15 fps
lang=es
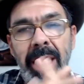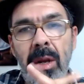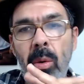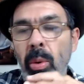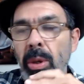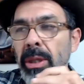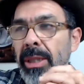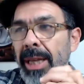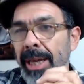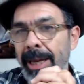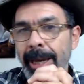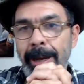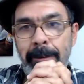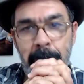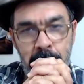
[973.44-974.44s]
tener en cuenta
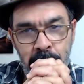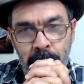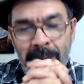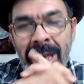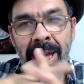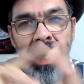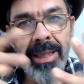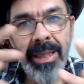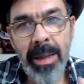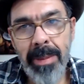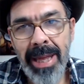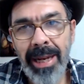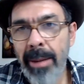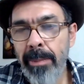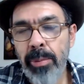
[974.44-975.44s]
es que el
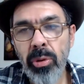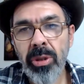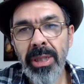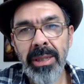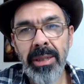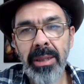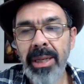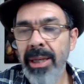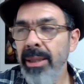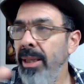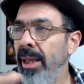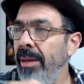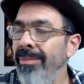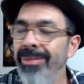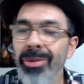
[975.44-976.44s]
tema de la pose,
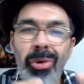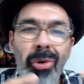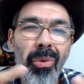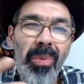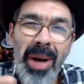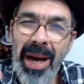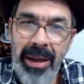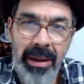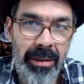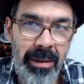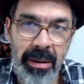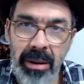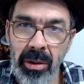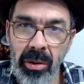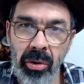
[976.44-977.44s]
gente, no va
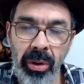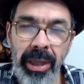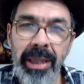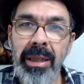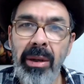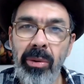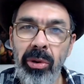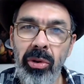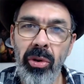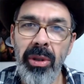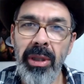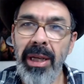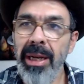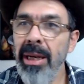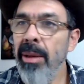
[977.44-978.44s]
con esta
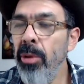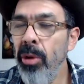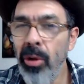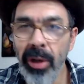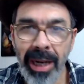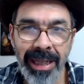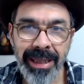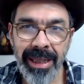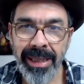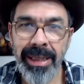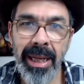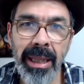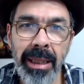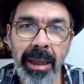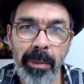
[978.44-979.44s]
cuestión del libro de las
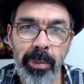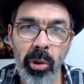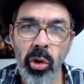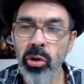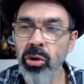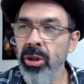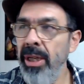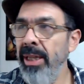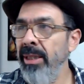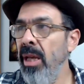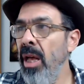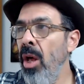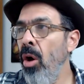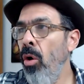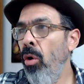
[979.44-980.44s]
60
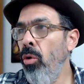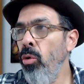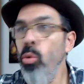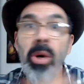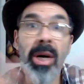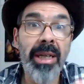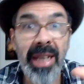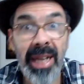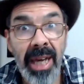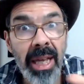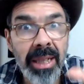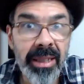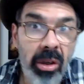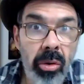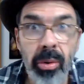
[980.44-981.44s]
poses o nunca te
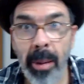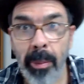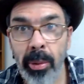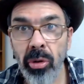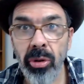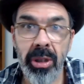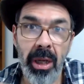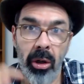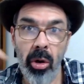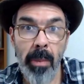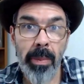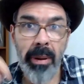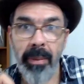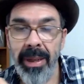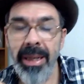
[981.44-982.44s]
quedes sin una pose,
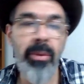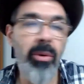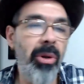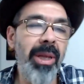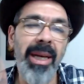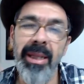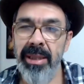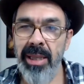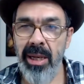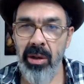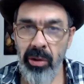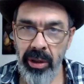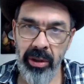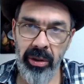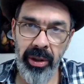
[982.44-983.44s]
compra mi libro, déjense
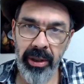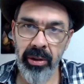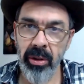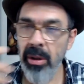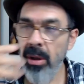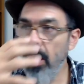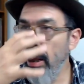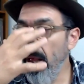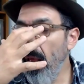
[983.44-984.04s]
de joder con eso.